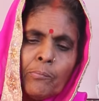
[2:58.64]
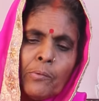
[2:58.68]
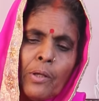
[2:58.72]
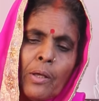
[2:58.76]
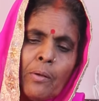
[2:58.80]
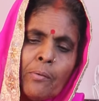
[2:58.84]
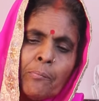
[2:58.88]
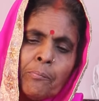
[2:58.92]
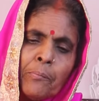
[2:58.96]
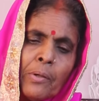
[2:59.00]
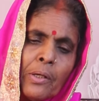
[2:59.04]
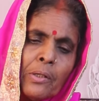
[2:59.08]

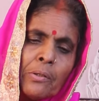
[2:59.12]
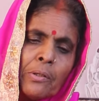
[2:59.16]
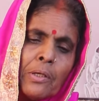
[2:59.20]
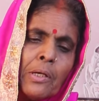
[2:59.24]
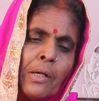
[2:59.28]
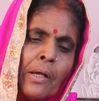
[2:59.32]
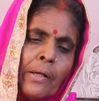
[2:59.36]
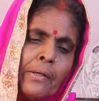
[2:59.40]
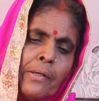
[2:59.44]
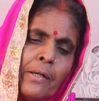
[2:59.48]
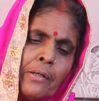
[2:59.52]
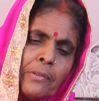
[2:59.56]
मे मेथी
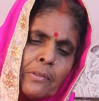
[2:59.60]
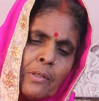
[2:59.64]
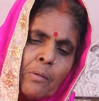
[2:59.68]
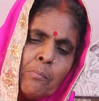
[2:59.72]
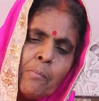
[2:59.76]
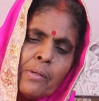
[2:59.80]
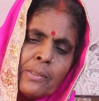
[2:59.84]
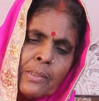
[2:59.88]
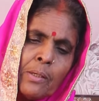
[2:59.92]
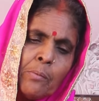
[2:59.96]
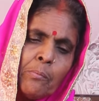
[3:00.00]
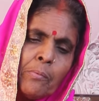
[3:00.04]
है एक
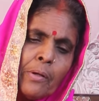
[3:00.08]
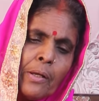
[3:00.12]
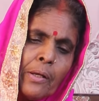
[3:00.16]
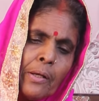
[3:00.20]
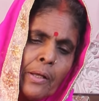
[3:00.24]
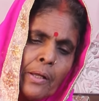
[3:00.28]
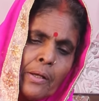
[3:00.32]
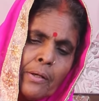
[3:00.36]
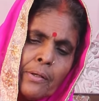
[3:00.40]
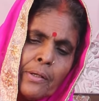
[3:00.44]
चम्मच हमने ले